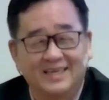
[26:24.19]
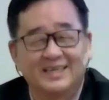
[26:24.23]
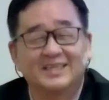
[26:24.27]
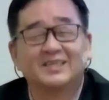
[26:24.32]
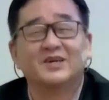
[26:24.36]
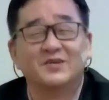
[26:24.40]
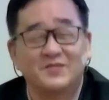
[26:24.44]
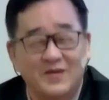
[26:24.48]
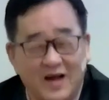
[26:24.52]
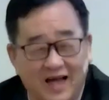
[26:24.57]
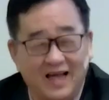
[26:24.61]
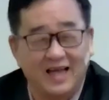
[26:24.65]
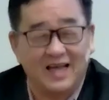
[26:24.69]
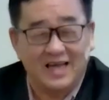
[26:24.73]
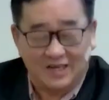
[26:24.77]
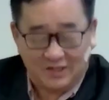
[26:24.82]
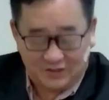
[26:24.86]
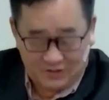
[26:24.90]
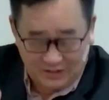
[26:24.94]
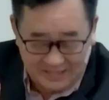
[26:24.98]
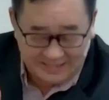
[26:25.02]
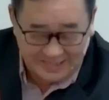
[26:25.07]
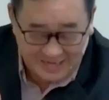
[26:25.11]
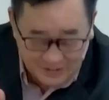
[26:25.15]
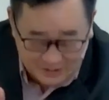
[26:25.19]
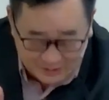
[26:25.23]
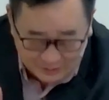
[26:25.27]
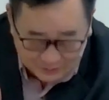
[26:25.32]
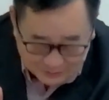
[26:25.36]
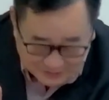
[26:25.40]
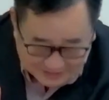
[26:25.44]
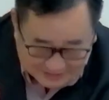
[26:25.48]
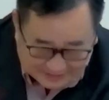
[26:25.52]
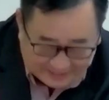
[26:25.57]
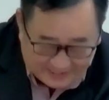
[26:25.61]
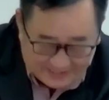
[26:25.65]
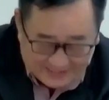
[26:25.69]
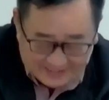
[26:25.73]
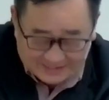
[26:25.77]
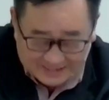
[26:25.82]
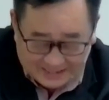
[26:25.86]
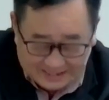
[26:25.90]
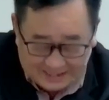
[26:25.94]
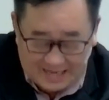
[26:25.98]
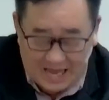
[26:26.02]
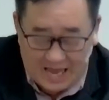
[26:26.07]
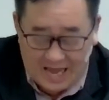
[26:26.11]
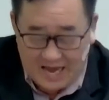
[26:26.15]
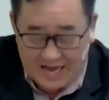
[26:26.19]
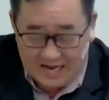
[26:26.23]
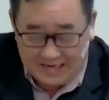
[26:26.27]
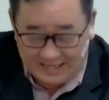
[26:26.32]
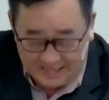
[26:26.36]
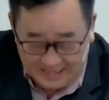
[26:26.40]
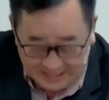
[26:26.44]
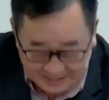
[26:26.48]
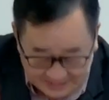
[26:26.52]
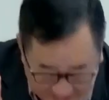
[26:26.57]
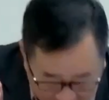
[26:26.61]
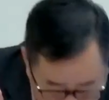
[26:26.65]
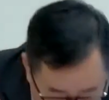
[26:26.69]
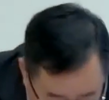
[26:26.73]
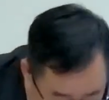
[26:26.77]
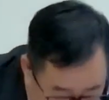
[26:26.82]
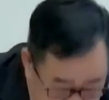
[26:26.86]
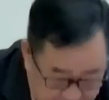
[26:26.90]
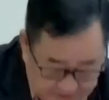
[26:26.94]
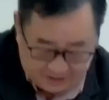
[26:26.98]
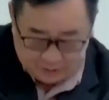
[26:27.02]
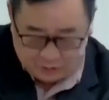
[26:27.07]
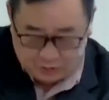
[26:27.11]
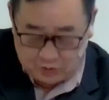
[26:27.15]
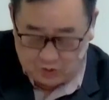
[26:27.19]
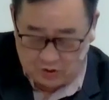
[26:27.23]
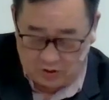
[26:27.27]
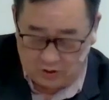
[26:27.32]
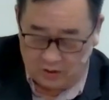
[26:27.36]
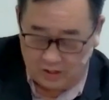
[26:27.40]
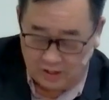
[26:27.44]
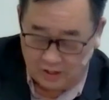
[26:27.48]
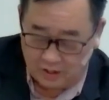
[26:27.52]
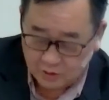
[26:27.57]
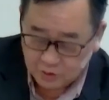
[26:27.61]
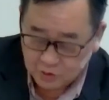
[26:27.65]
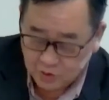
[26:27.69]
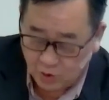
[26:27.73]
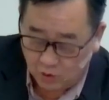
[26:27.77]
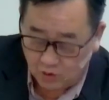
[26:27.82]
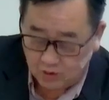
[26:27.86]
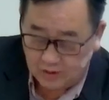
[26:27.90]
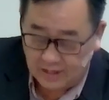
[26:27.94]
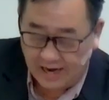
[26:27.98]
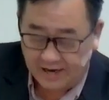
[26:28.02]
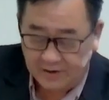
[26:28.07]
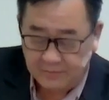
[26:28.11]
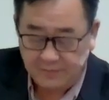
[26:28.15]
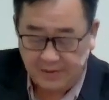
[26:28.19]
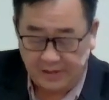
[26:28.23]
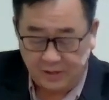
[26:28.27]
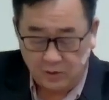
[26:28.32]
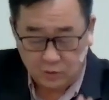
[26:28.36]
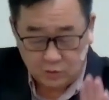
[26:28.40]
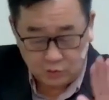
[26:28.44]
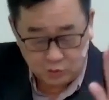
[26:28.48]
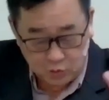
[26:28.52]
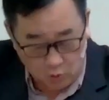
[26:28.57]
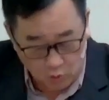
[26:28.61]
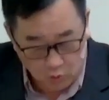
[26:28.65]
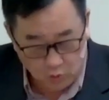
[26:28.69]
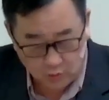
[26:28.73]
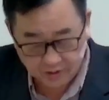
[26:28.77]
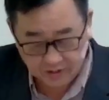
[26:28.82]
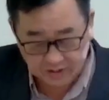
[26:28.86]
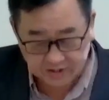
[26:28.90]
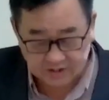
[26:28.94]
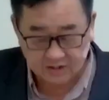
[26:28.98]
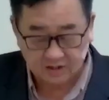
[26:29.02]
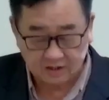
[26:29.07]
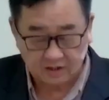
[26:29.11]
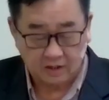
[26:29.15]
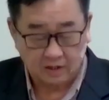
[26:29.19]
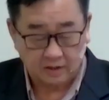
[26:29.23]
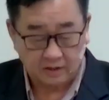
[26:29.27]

对吧？所以你要有信心，你才会去做从来没有做过的事。